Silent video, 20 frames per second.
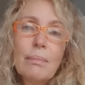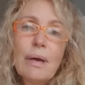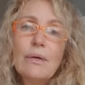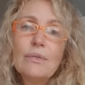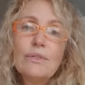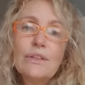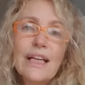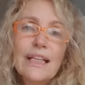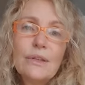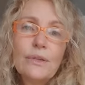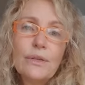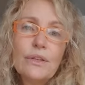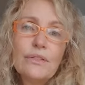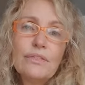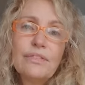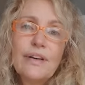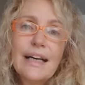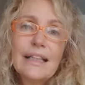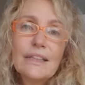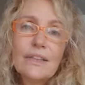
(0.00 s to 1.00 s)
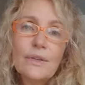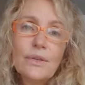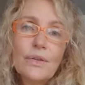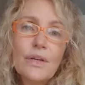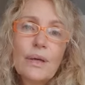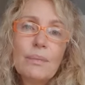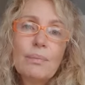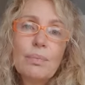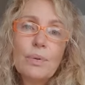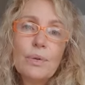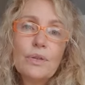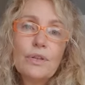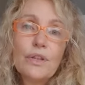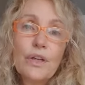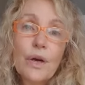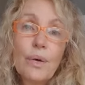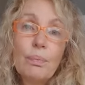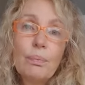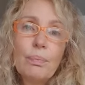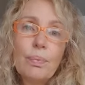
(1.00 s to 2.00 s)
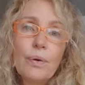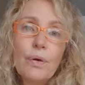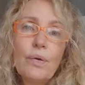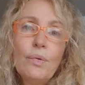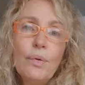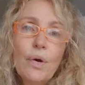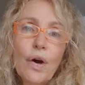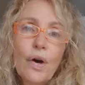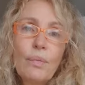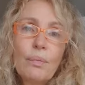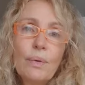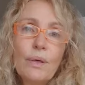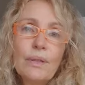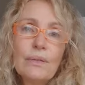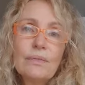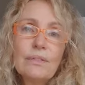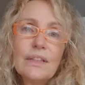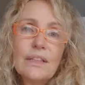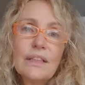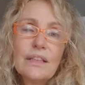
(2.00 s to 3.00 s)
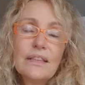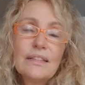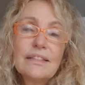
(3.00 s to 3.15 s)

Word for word: ma è un dato di fatto che purtroppo l'uomo